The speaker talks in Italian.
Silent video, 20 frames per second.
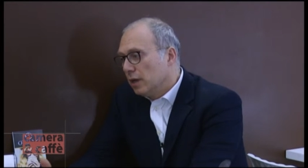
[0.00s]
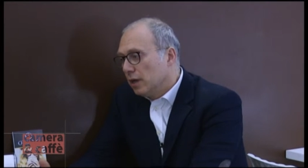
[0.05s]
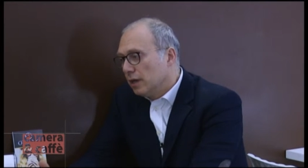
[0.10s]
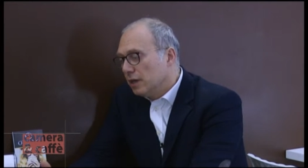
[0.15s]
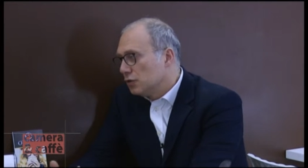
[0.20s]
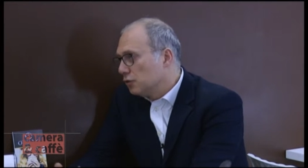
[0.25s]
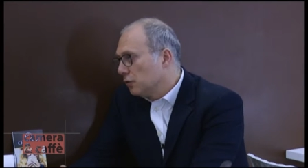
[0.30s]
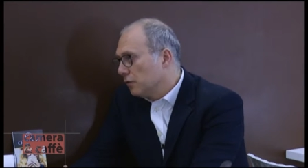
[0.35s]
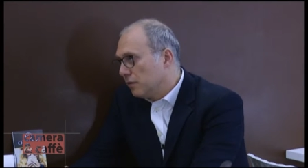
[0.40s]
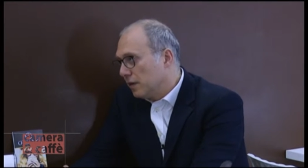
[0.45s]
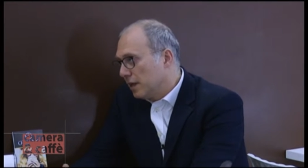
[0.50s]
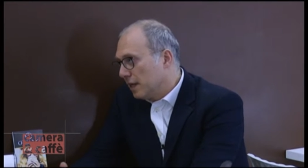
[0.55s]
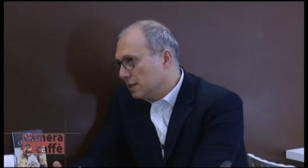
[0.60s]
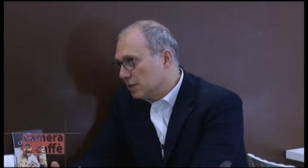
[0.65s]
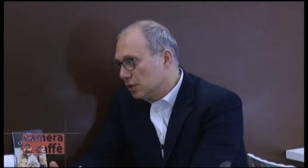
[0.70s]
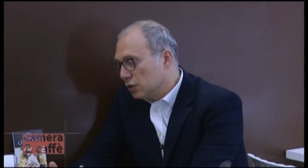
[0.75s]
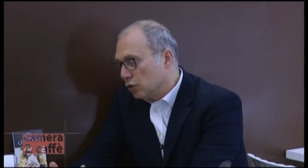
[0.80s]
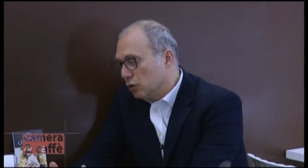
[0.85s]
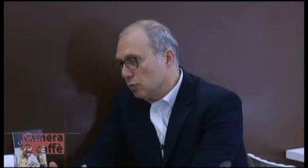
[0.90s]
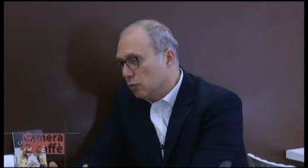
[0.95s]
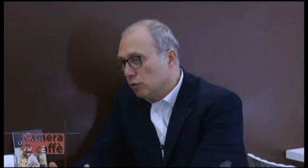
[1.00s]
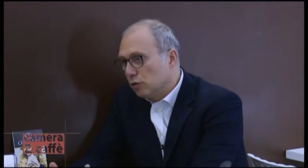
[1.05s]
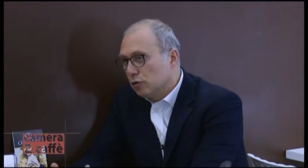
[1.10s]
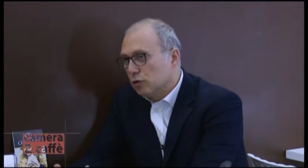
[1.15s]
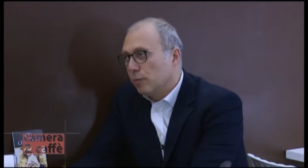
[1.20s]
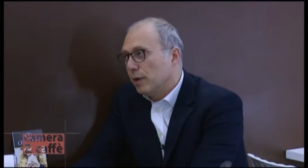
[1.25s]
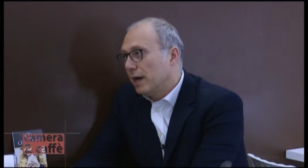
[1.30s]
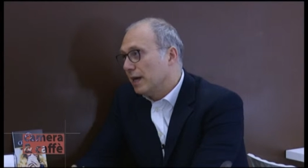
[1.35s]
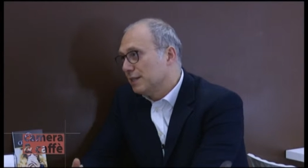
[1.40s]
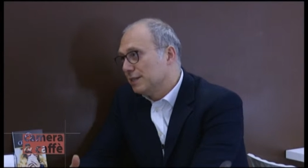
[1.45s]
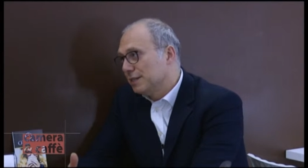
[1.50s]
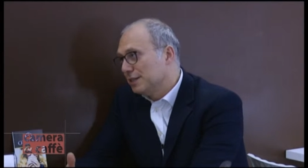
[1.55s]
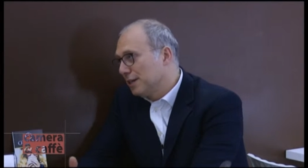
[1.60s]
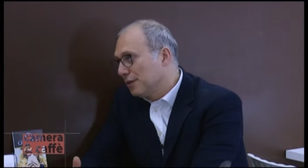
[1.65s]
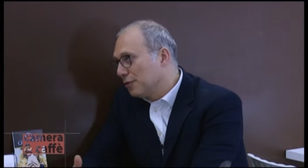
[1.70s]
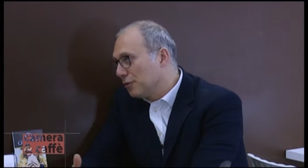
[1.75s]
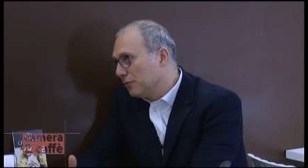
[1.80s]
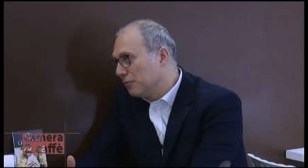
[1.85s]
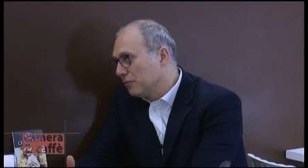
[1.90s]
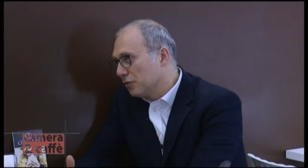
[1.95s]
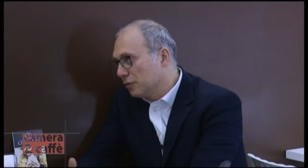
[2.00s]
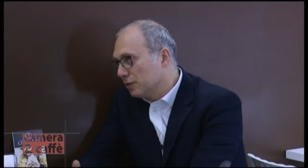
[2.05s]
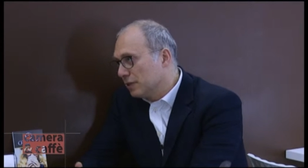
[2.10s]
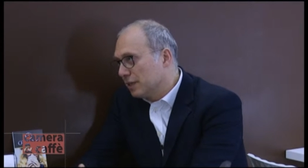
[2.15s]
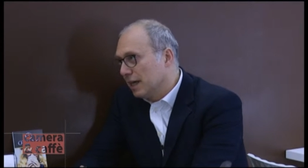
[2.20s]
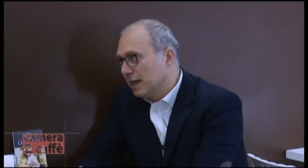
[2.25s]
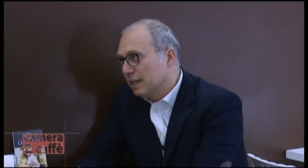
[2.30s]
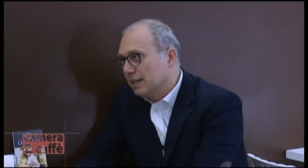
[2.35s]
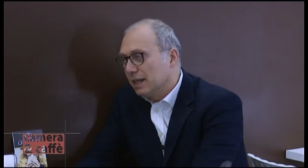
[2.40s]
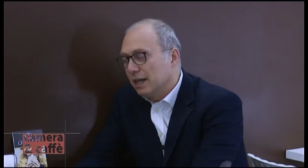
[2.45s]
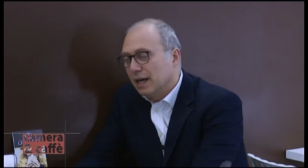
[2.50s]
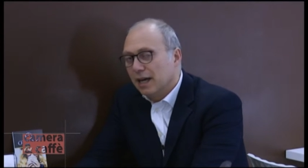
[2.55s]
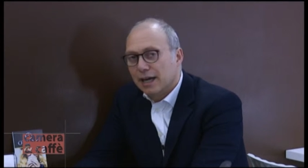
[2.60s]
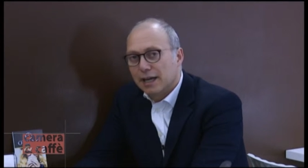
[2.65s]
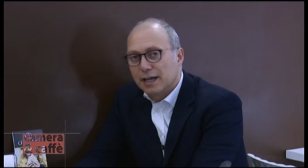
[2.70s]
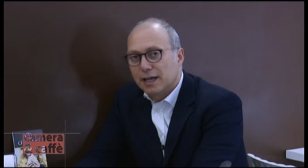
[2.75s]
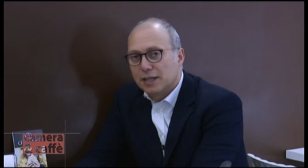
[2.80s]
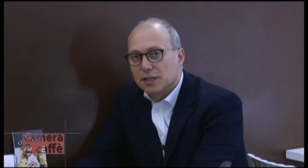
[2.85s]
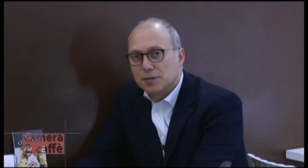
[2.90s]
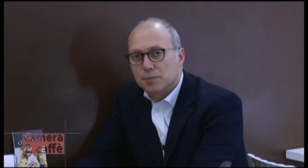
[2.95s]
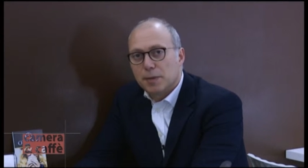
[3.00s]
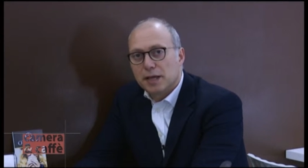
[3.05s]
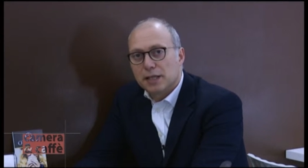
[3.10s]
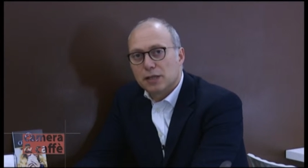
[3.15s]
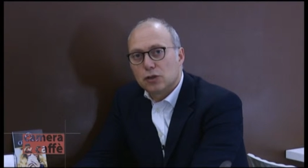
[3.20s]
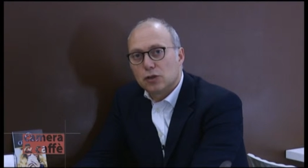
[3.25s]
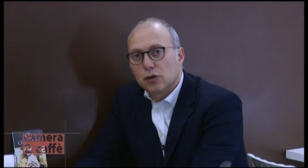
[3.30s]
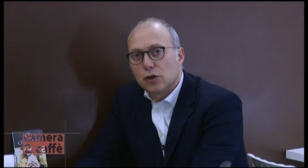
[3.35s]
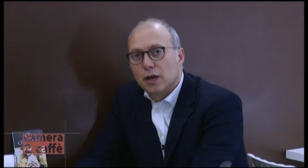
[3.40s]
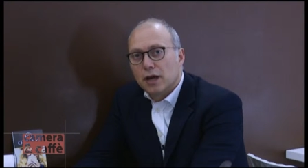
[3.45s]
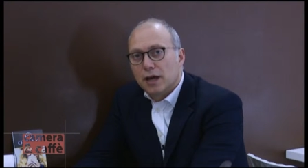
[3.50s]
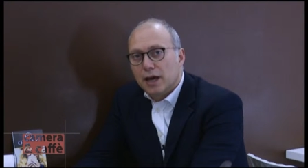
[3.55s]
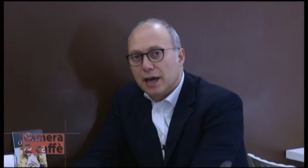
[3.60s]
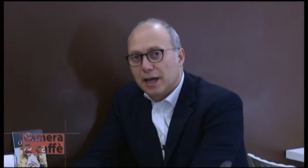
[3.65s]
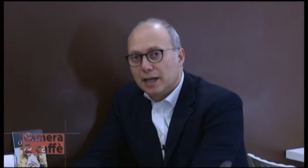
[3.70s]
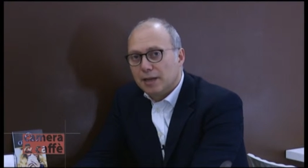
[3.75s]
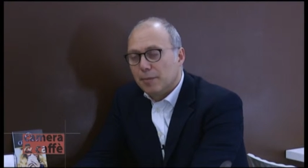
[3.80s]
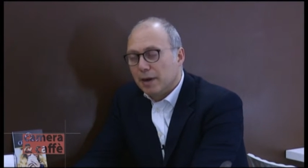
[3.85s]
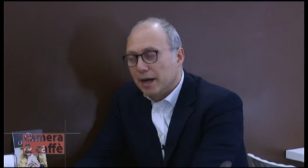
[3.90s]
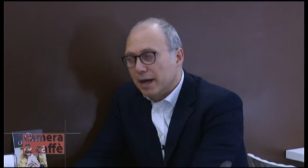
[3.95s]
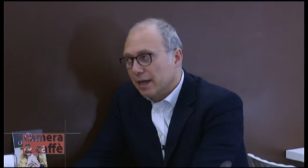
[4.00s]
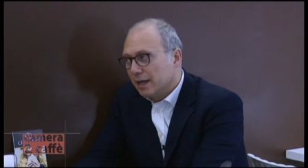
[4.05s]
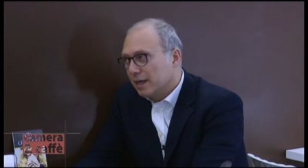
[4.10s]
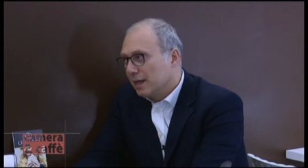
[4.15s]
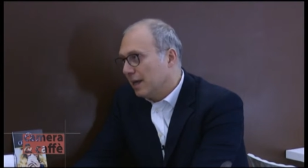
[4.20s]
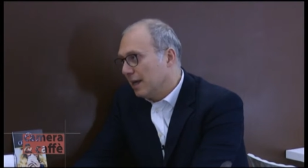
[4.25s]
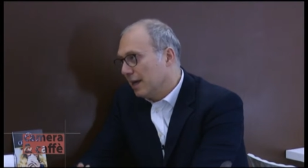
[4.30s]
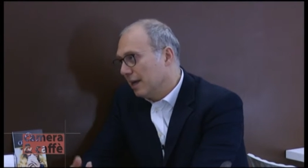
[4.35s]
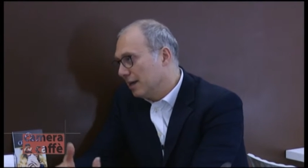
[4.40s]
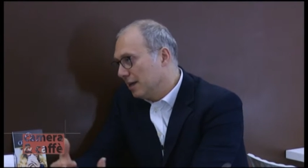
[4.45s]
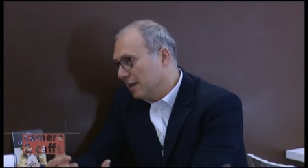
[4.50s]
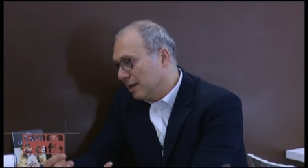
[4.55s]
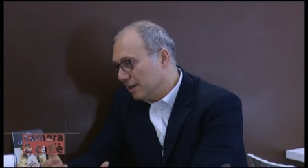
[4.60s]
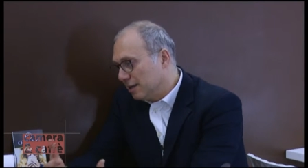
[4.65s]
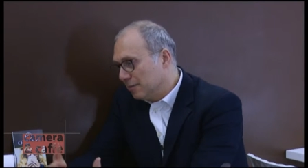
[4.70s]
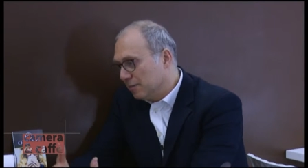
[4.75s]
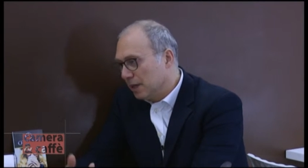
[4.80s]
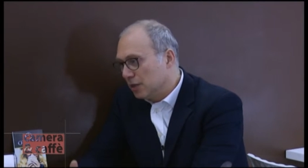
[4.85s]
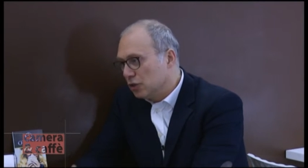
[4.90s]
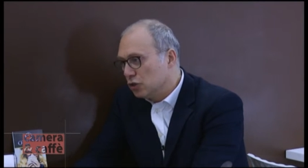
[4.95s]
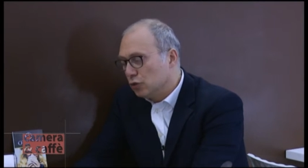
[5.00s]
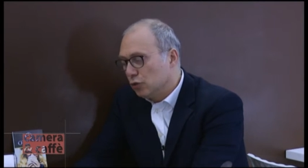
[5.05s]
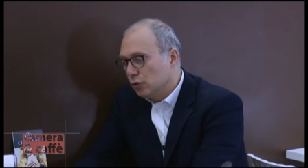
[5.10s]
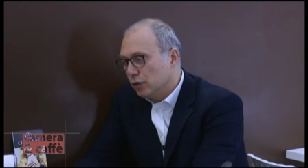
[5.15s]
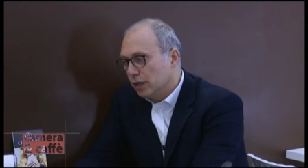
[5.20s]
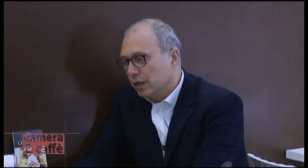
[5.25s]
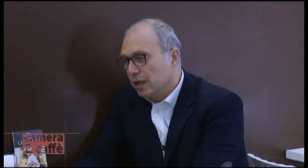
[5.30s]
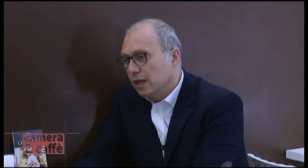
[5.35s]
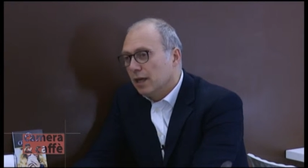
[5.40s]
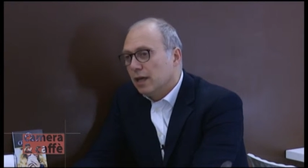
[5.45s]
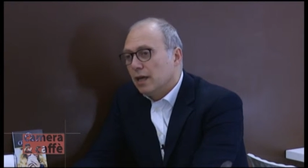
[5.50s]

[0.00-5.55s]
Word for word: le sofferenze sono molto basse se confrontate anche rispetto alle banche eh, maggiori.